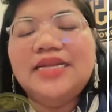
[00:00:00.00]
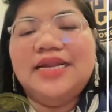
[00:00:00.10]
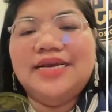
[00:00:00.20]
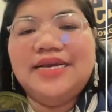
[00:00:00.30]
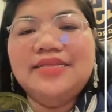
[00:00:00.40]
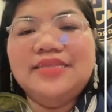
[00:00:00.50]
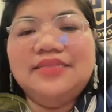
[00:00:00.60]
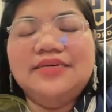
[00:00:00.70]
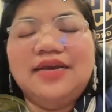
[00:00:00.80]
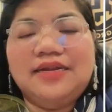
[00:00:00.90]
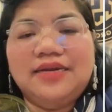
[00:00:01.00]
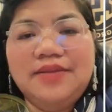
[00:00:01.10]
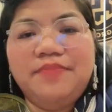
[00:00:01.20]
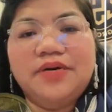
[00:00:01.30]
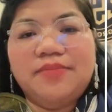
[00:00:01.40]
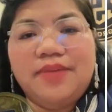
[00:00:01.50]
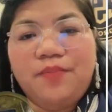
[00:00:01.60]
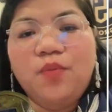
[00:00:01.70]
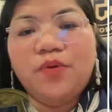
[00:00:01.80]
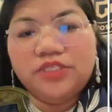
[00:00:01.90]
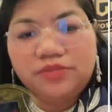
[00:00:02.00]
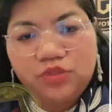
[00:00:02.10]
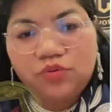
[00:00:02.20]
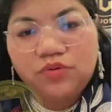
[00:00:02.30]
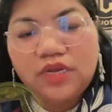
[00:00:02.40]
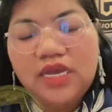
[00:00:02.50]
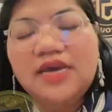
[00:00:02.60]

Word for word: nè na kinh tư tư khẳng lách phở cầm mẹ phục bao chân dù